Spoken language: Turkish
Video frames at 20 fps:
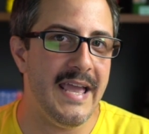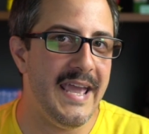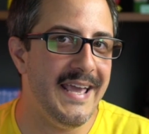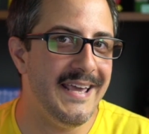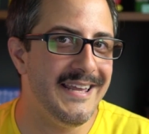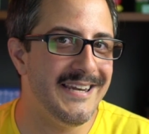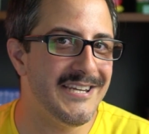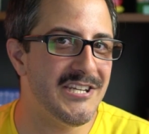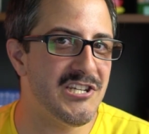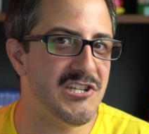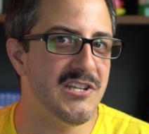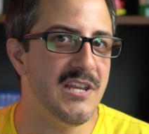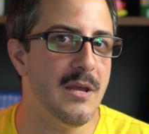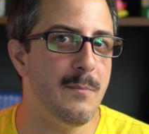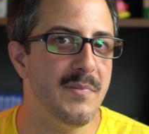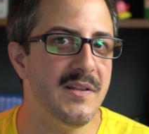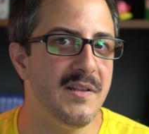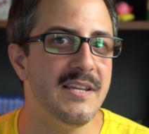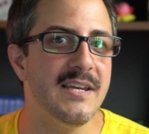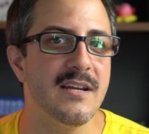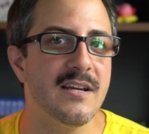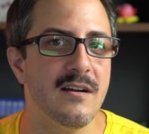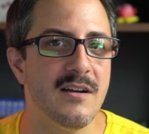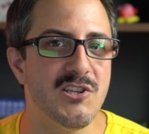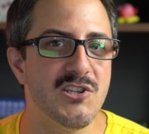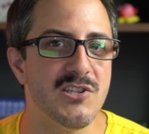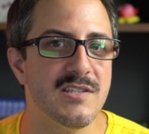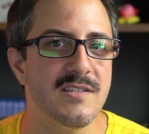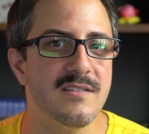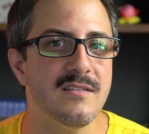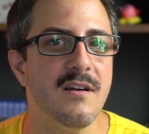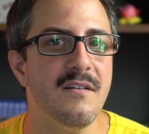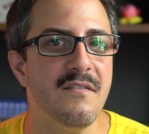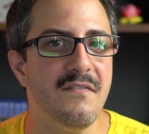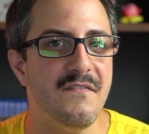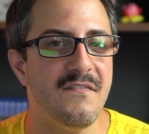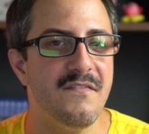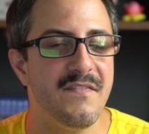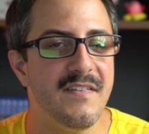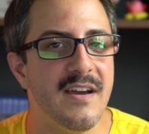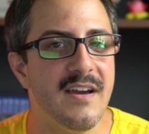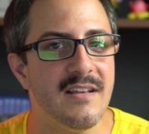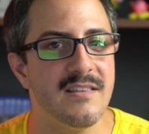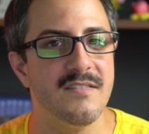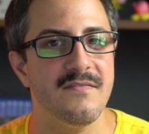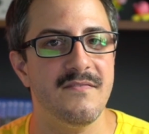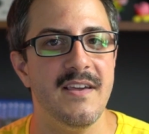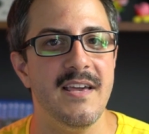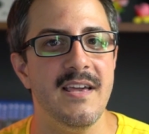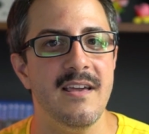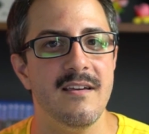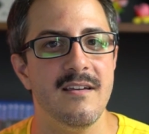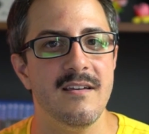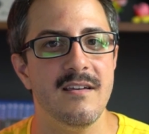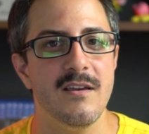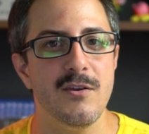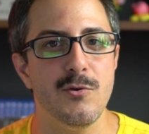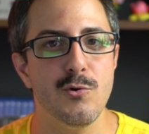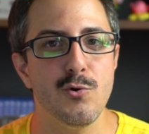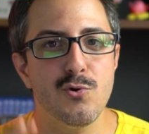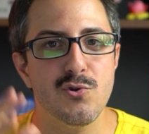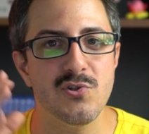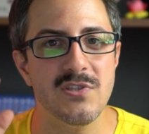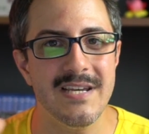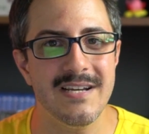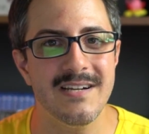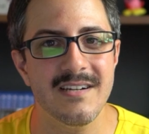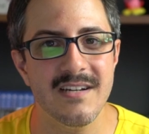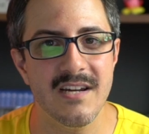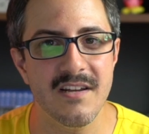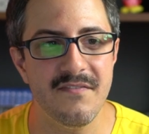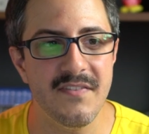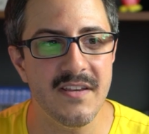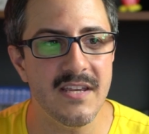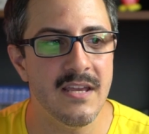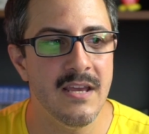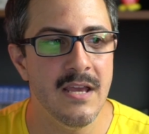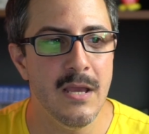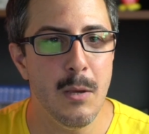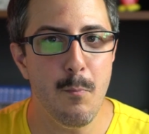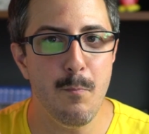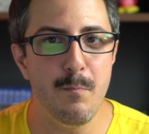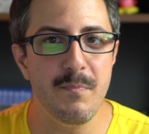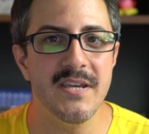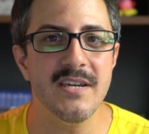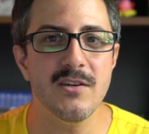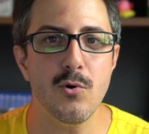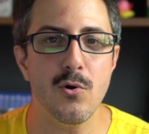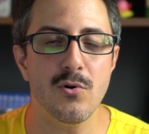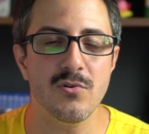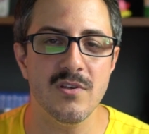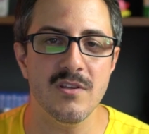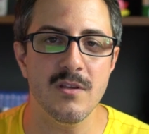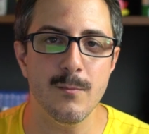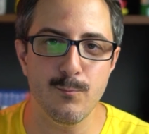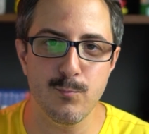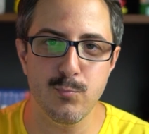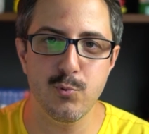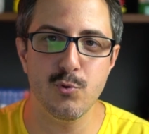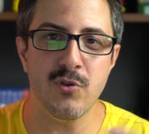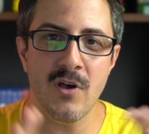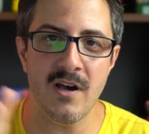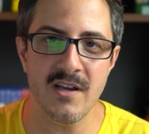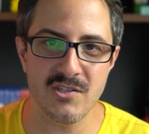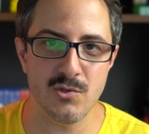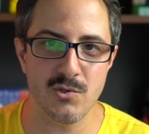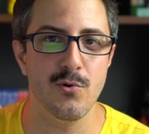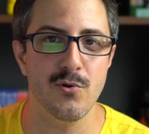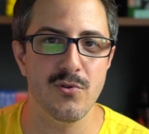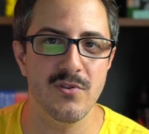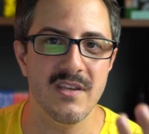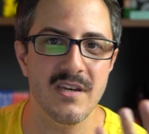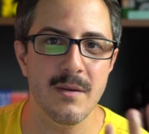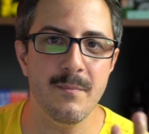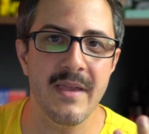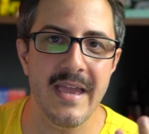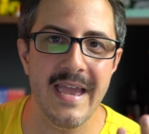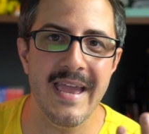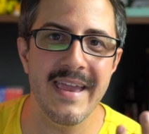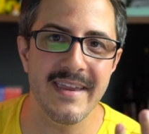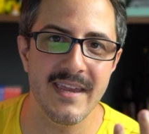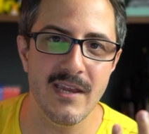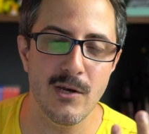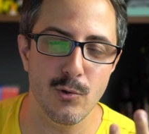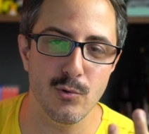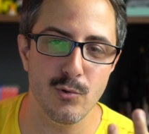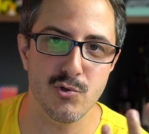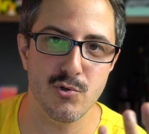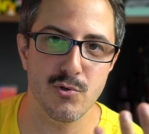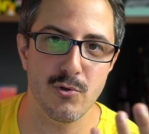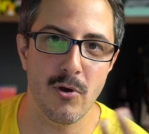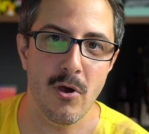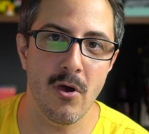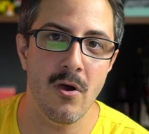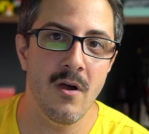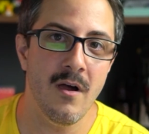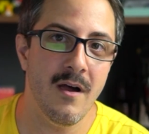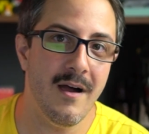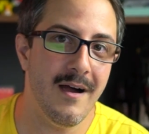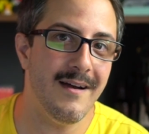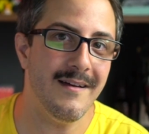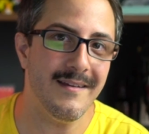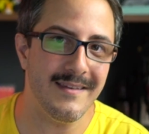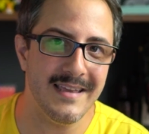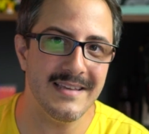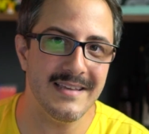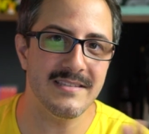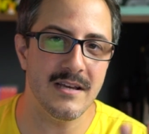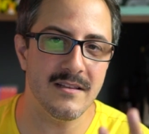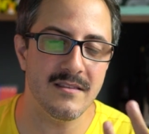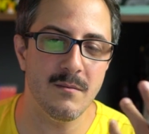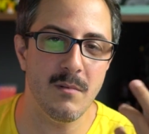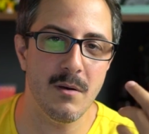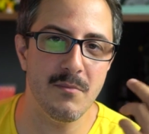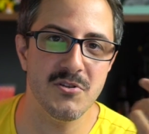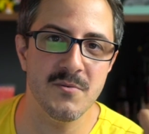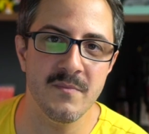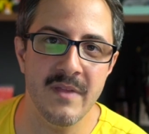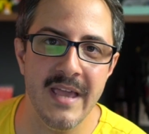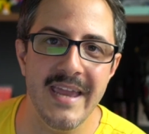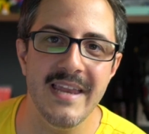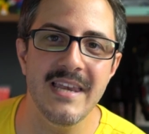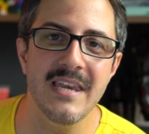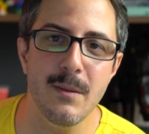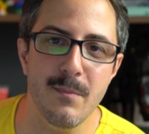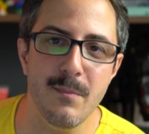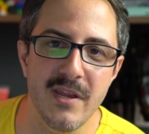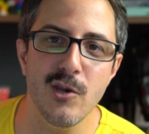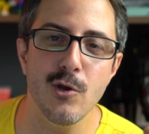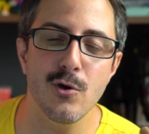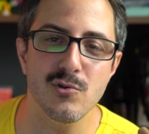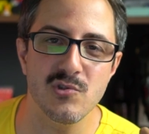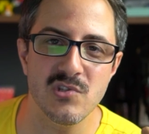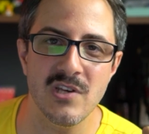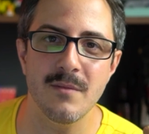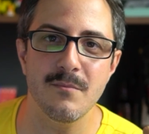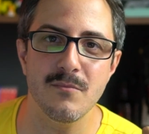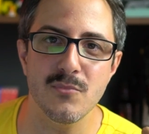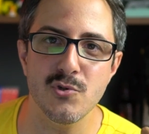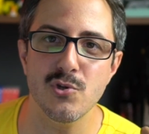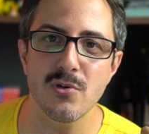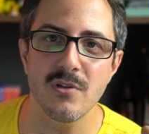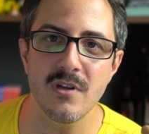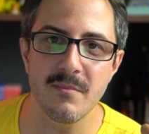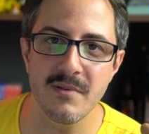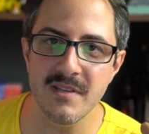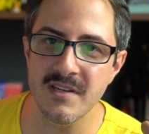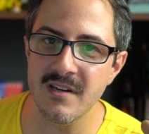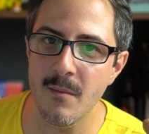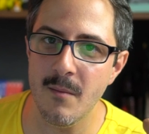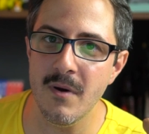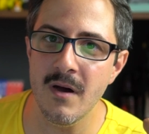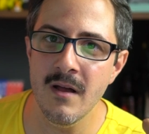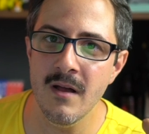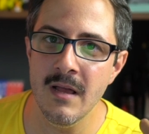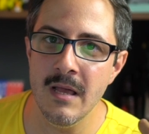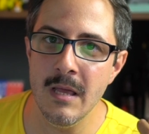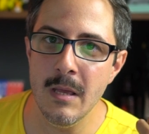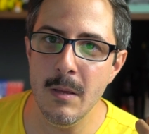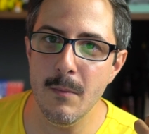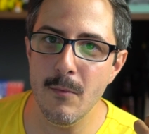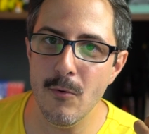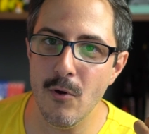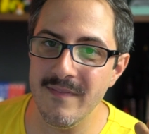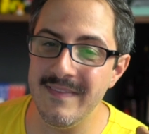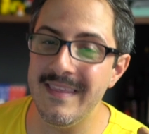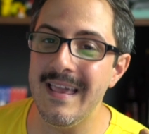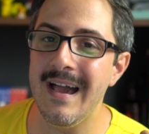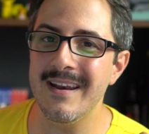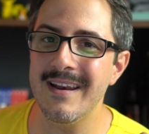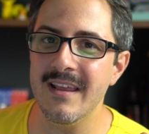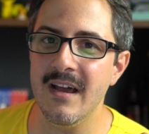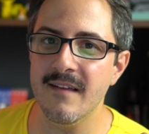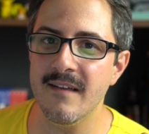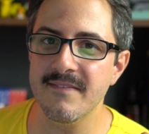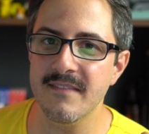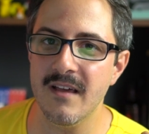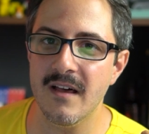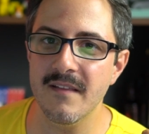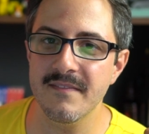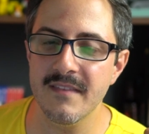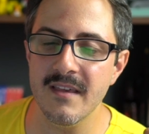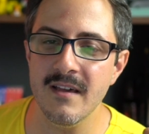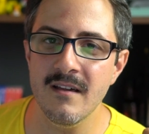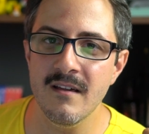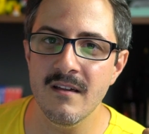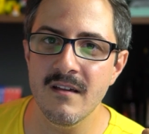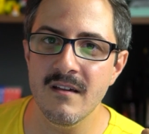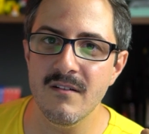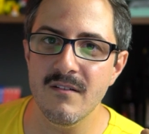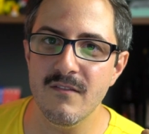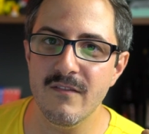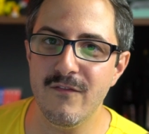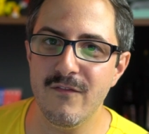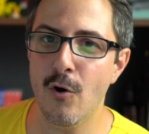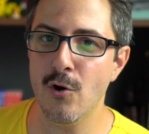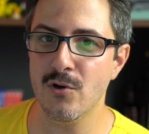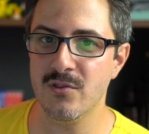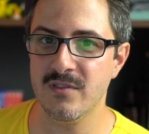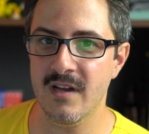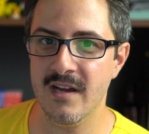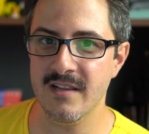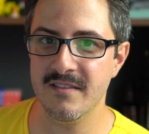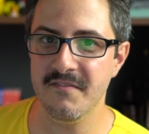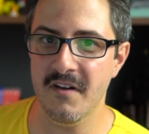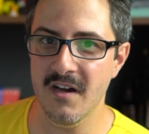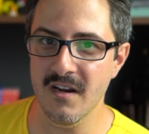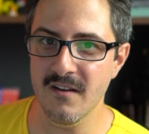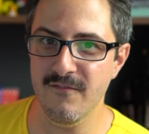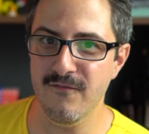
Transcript: erişilebilirlik açısından fiyat ve e, yüksek grafik bir noktada bu tarz oyunlara bir engel oluşturuyor. Ha, keza tamam şimdi 50 milyon satmış olabilir ama diğer yandan da Fortnite var.